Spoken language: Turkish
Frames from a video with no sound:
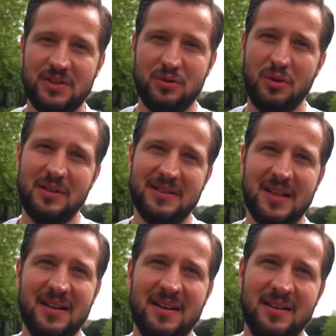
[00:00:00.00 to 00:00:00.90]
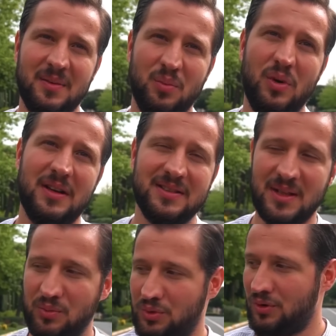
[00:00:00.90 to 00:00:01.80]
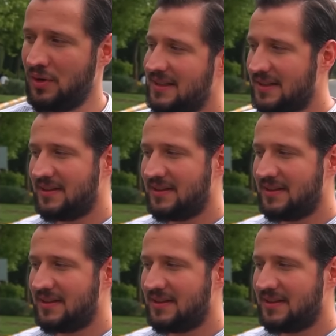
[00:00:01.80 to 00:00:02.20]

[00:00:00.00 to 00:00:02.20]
inç Lorenzel'ler muazzam duruyor. Ne